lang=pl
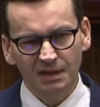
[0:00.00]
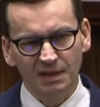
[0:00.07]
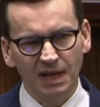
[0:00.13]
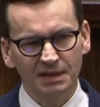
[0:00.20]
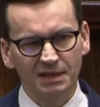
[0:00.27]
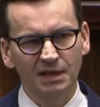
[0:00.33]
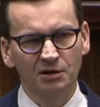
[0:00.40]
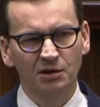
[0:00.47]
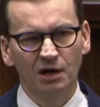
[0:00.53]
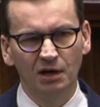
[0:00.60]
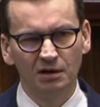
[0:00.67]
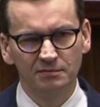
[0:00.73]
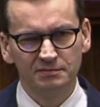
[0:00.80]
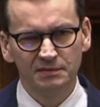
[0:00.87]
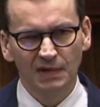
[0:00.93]

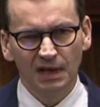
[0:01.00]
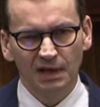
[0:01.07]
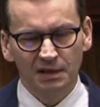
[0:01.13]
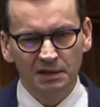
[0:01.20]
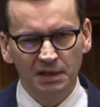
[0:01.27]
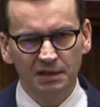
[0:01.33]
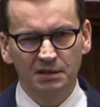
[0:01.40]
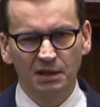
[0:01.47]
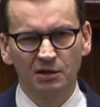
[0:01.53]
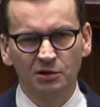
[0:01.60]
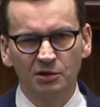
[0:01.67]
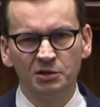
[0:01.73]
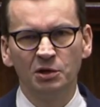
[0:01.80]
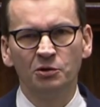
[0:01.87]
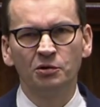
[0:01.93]
Dlatego nie
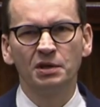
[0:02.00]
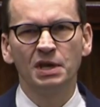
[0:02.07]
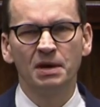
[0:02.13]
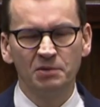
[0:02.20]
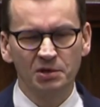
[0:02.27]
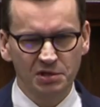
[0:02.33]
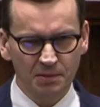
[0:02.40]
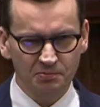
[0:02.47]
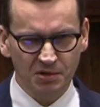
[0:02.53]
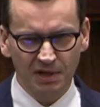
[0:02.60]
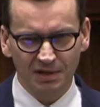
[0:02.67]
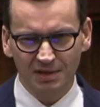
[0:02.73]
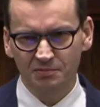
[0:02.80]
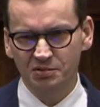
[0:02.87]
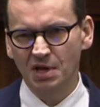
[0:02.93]
tylko nie ugniemy się
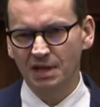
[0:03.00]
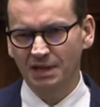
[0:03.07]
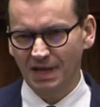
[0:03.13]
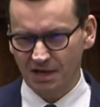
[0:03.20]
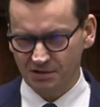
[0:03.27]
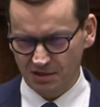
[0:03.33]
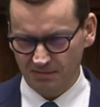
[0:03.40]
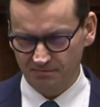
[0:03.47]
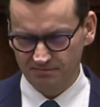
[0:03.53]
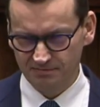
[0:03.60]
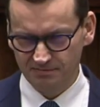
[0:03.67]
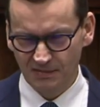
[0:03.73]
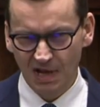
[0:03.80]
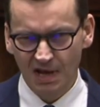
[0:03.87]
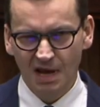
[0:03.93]
przed tym szantażem,
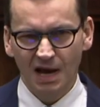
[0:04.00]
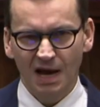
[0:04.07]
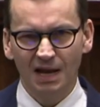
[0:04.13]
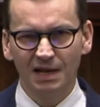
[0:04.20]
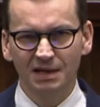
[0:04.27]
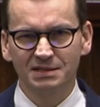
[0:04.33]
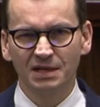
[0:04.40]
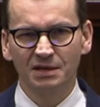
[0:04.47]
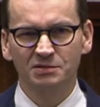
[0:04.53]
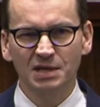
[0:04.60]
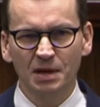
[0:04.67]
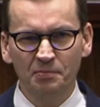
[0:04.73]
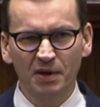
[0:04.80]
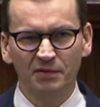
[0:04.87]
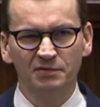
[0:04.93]
ale chcę
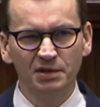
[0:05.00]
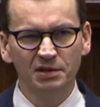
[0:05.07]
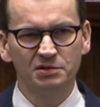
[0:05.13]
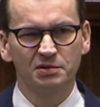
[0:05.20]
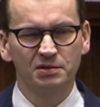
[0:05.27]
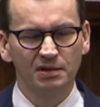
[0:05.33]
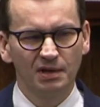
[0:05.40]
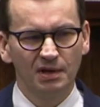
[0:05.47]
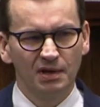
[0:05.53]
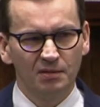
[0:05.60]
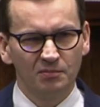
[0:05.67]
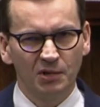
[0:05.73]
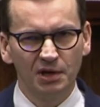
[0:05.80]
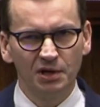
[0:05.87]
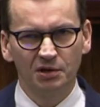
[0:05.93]
zapewnić
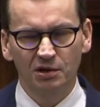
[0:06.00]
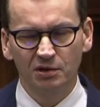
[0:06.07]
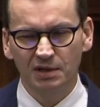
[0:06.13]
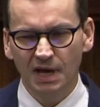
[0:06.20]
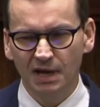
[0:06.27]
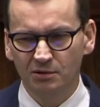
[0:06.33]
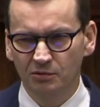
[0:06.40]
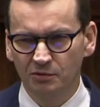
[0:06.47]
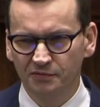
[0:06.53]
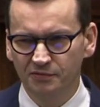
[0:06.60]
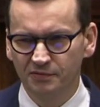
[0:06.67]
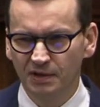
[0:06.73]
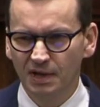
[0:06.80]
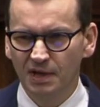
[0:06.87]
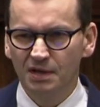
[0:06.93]
moich
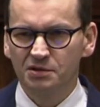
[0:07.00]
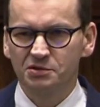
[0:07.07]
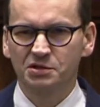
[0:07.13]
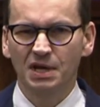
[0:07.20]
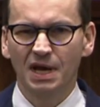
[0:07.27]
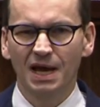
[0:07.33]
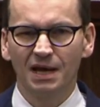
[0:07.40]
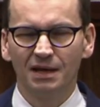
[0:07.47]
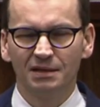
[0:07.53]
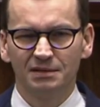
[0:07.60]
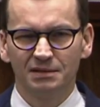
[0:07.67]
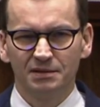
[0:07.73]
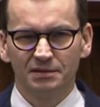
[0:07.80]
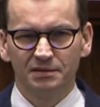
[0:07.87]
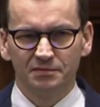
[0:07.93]
rodaków, że
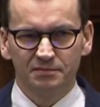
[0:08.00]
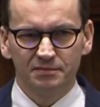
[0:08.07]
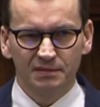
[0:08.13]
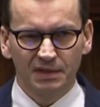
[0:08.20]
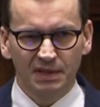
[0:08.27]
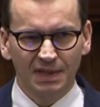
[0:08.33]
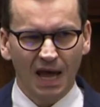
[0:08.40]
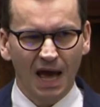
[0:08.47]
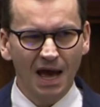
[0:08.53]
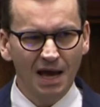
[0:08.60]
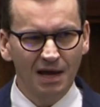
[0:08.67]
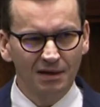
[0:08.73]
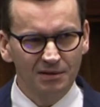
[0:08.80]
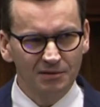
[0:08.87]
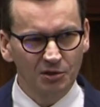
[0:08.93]

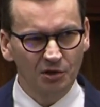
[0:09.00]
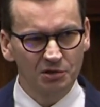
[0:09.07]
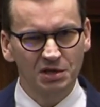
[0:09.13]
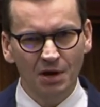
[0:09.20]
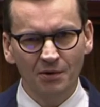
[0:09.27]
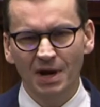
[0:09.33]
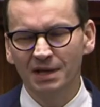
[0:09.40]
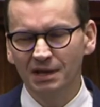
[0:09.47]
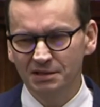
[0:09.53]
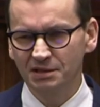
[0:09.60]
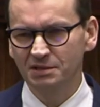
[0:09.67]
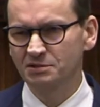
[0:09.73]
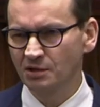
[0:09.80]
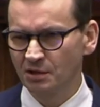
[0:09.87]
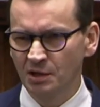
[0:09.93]
to działanie
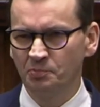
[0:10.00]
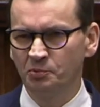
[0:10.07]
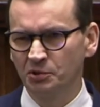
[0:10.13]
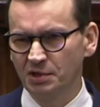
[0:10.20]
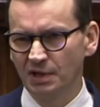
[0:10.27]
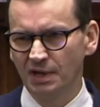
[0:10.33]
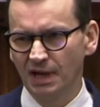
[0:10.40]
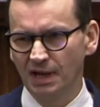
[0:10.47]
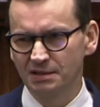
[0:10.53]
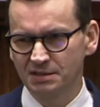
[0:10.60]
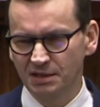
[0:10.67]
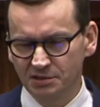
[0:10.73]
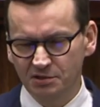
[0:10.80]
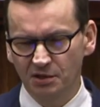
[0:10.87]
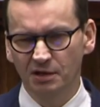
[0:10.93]
ze strony Putina,
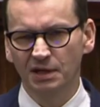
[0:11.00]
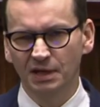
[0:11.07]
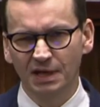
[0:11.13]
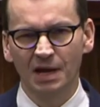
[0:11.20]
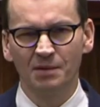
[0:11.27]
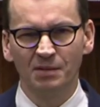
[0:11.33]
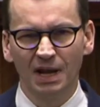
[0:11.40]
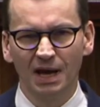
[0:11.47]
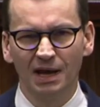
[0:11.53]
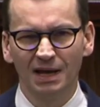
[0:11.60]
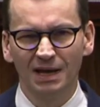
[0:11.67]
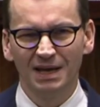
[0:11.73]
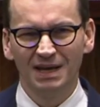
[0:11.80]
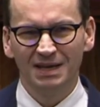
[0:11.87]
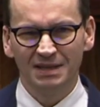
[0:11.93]
ze strony Kremla
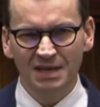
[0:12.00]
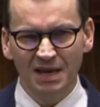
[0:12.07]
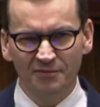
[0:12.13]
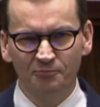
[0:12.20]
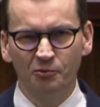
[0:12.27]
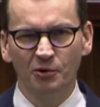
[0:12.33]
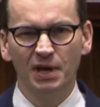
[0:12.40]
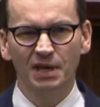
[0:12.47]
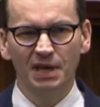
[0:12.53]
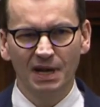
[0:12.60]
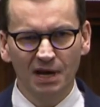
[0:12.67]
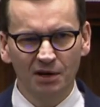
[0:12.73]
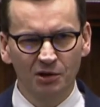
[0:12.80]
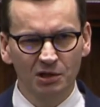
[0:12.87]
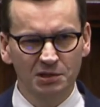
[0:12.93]
nie wpłynie
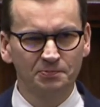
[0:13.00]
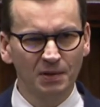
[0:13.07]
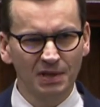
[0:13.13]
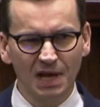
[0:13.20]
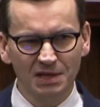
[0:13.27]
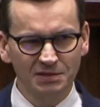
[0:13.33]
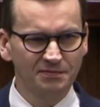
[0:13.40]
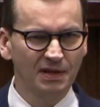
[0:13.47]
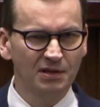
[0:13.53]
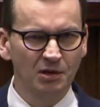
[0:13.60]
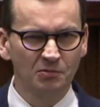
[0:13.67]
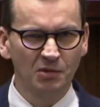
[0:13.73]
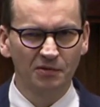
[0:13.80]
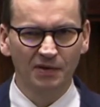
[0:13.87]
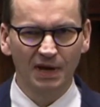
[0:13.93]
na gospodarstwa
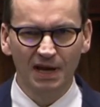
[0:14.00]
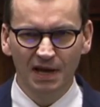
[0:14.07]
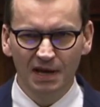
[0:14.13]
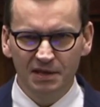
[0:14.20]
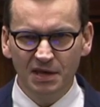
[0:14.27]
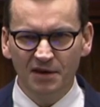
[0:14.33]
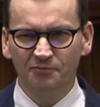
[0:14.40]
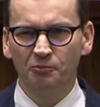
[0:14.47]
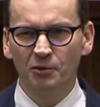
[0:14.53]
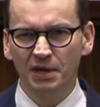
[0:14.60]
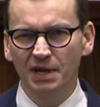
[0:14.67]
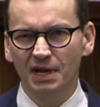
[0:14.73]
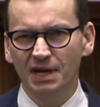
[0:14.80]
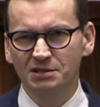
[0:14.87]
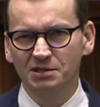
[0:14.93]
domowe, nie
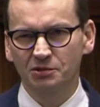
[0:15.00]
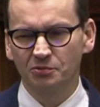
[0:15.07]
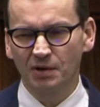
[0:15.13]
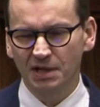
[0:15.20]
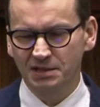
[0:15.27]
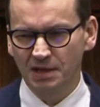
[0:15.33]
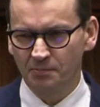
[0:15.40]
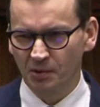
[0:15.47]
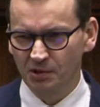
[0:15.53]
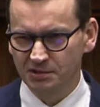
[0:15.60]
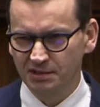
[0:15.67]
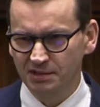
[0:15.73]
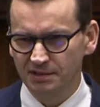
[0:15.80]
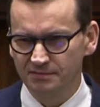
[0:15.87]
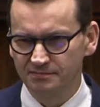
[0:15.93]
wpłynie na sytuację
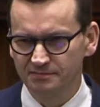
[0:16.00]
Polski.